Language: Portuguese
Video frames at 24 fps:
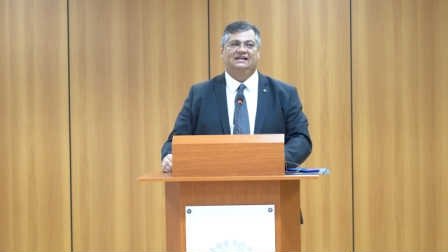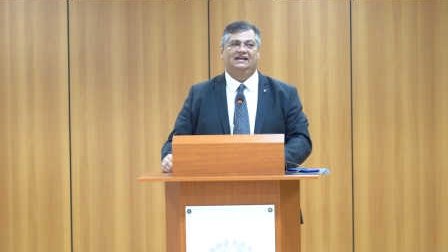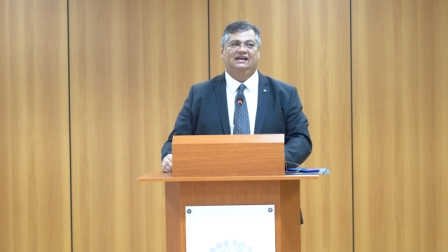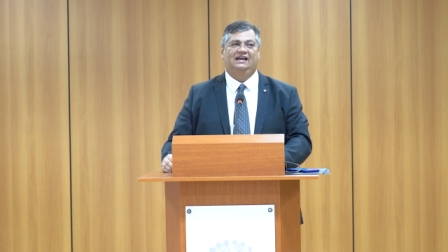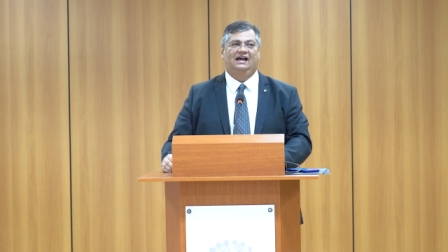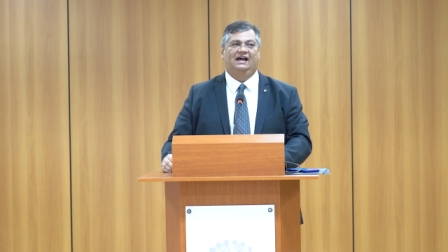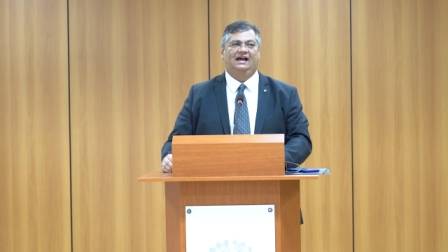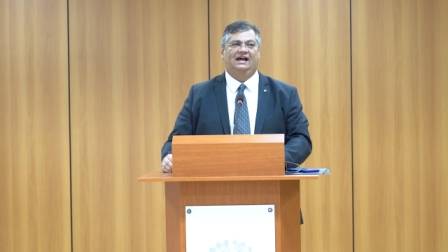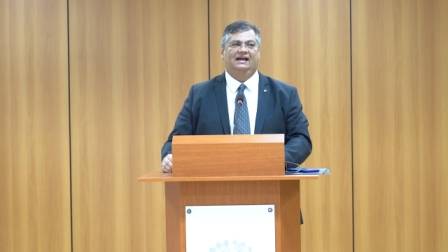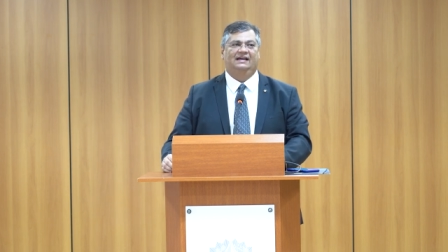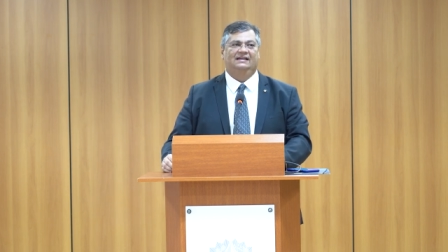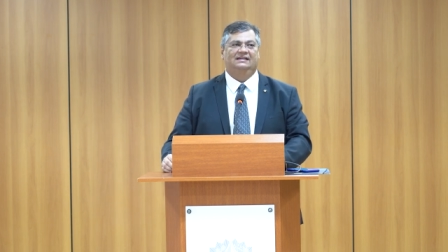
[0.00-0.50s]

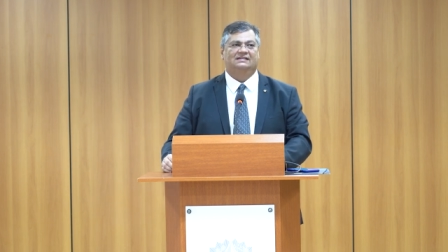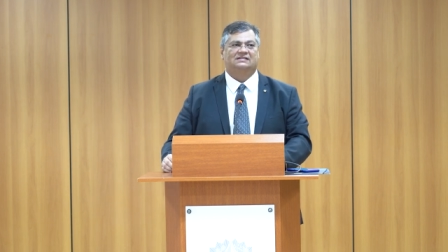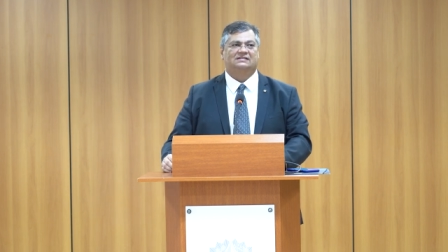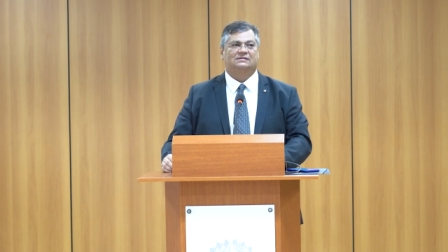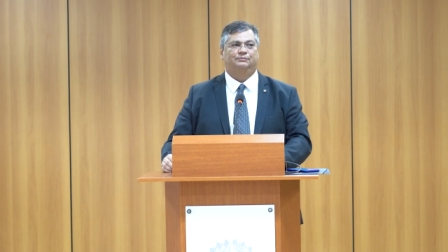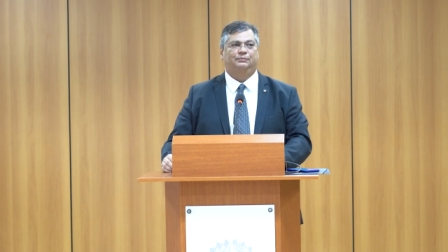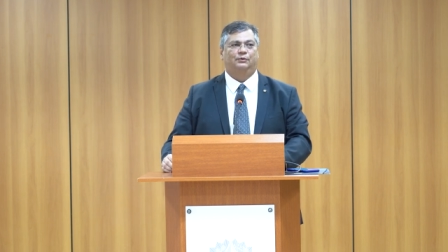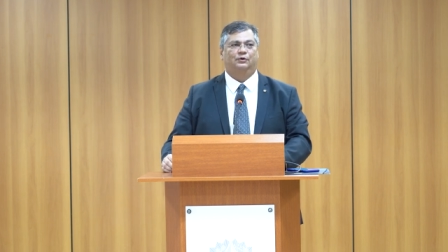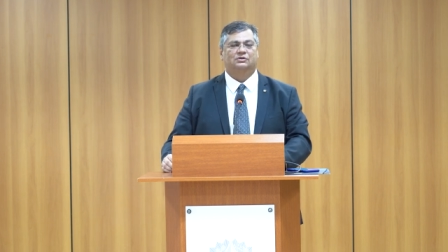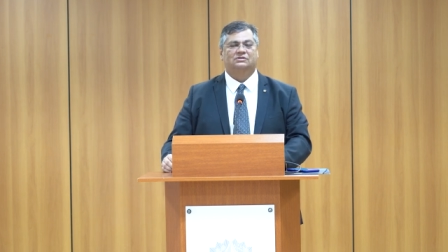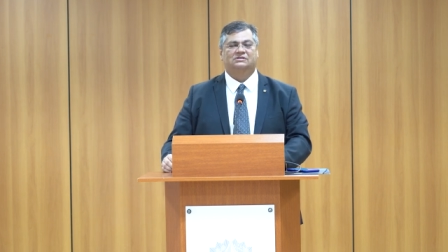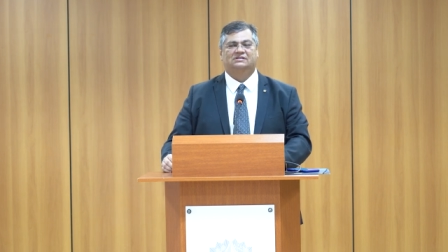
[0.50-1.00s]
reais
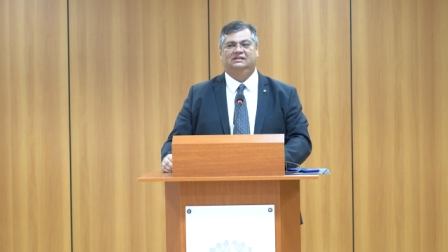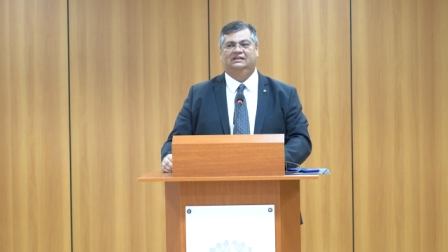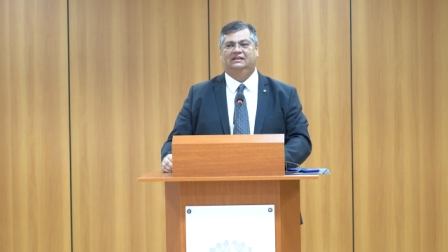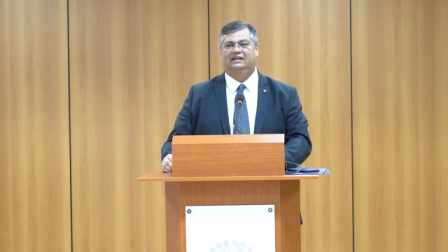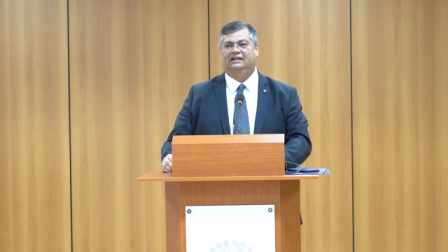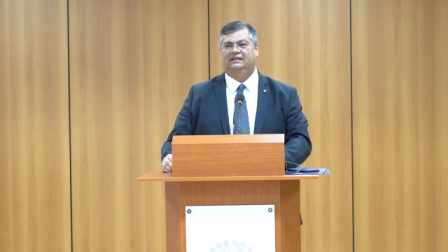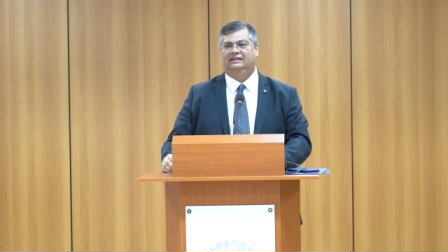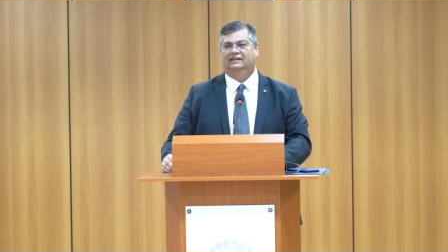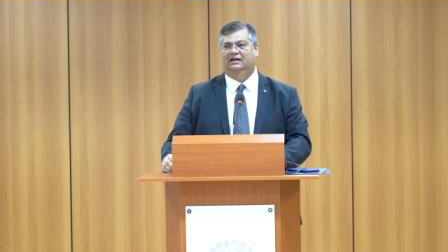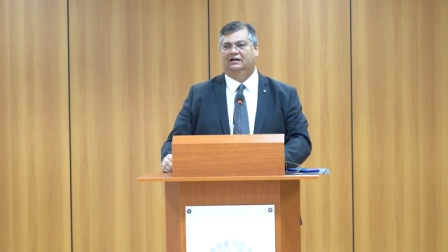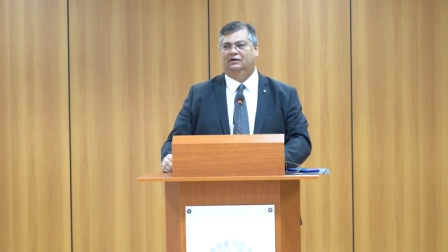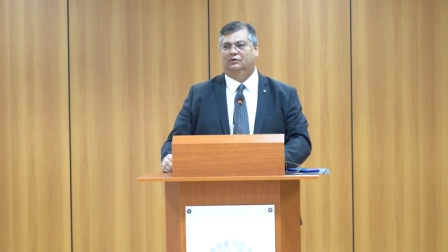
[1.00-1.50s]
por
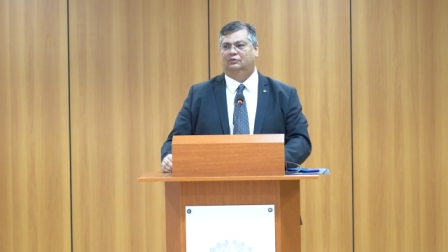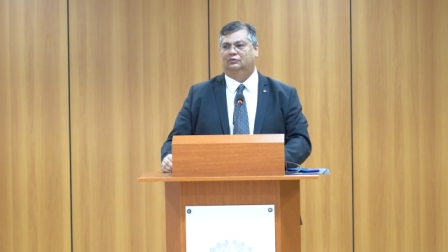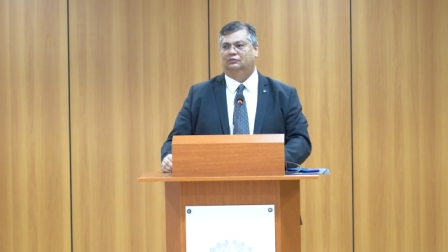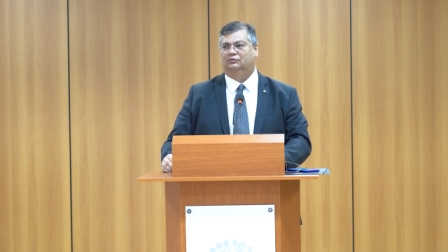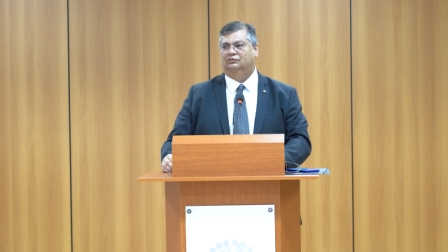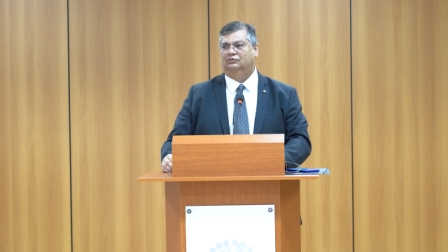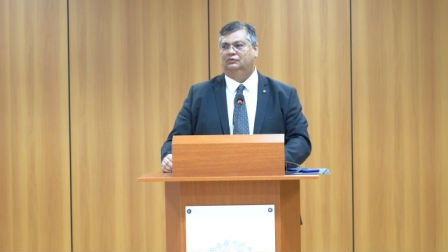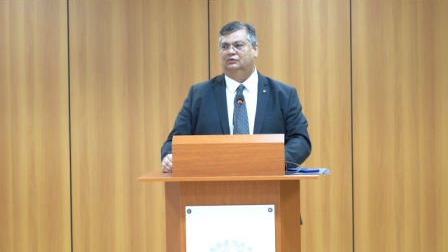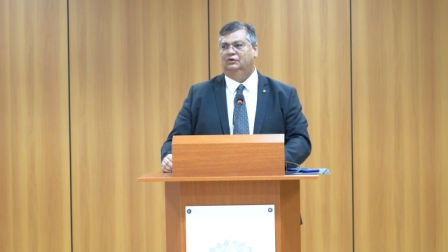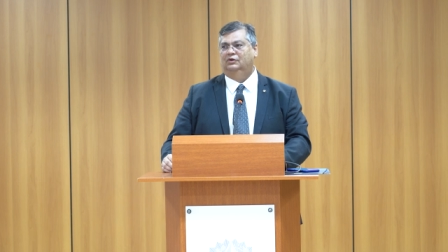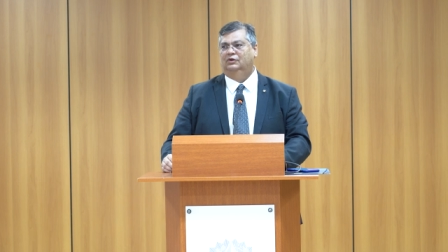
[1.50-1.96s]
cidadão.